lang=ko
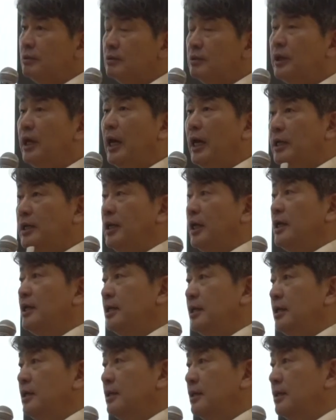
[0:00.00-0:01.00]
그게
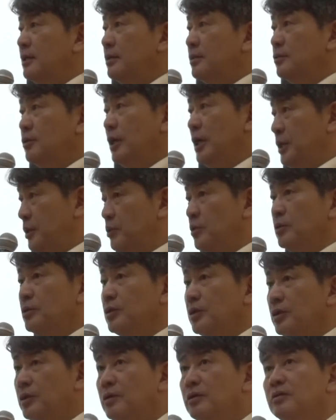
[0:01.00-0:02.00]
AI로 가는
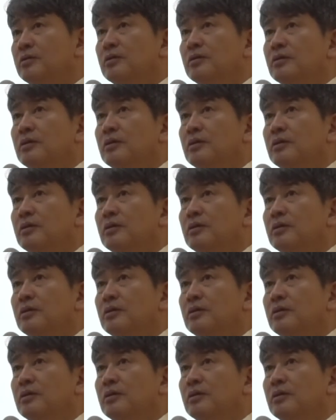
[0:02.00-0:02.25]
거거든요.